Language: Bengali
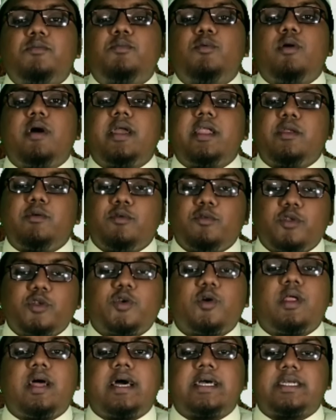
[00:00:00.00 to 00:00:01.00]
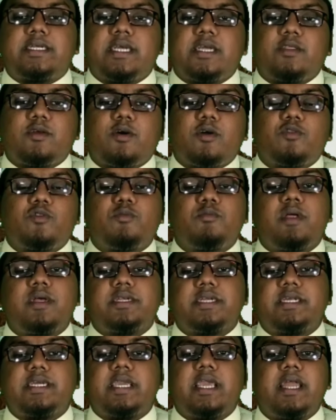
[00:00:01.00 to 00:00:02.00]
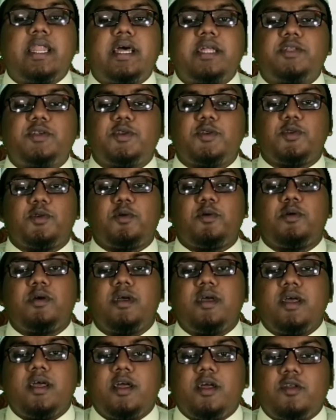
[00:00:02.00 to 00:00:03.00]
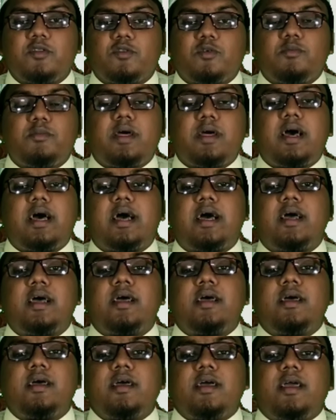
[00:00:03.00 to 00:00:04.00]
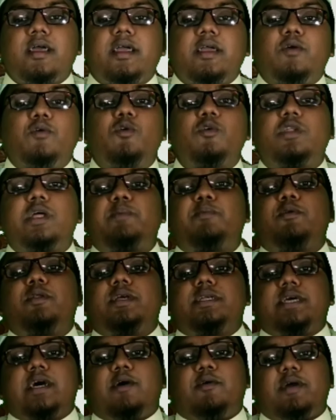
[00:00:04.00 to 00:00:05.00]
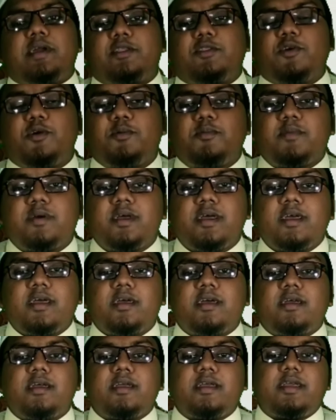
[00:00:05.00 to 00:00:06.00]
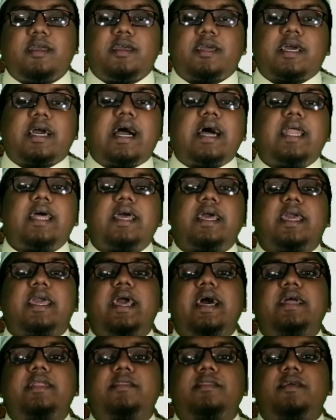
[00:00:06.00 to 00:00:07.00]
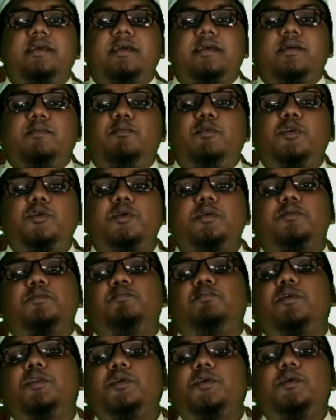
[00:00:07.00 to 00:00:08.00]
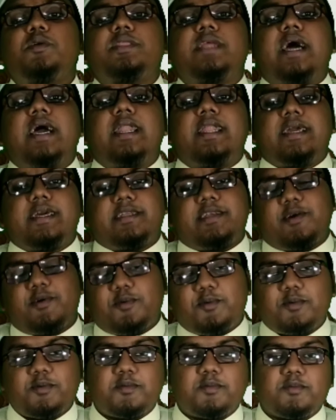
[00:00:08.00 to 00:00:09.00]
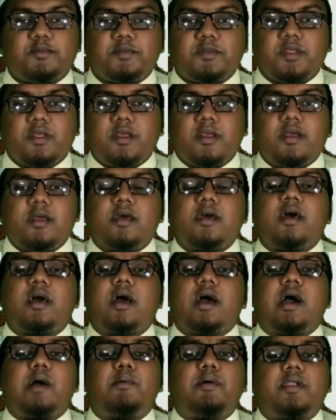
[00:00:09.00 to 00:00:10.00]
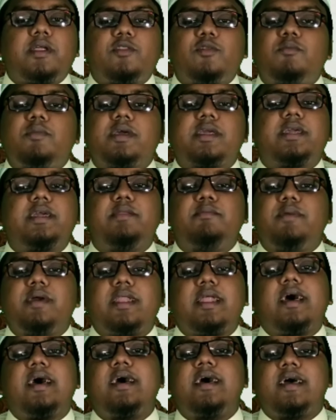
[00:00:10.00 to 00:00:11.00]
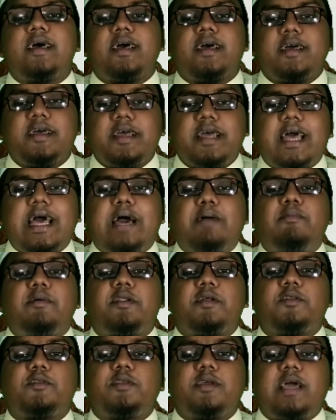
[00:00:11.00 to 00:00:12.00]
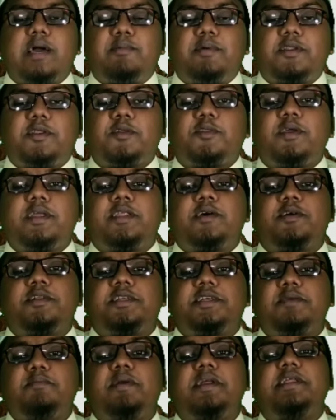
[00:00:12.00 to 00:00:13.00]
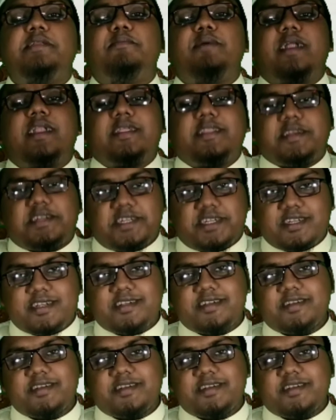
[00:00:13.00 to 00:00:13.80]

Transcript: বুখারির উর্দু ছড়া আসে তখন তোমরা সেটা কেনার জন্য তোমরা এই উঠে পড়ে যাও একদম এই কারাকে কে আনতে প্রতিযোগিতায় লেগে যাও আমারটা তোমরা কিনবে না আমারটা আমারটা তো এটা হচ্ছে মেড ইন বাংলাদেশ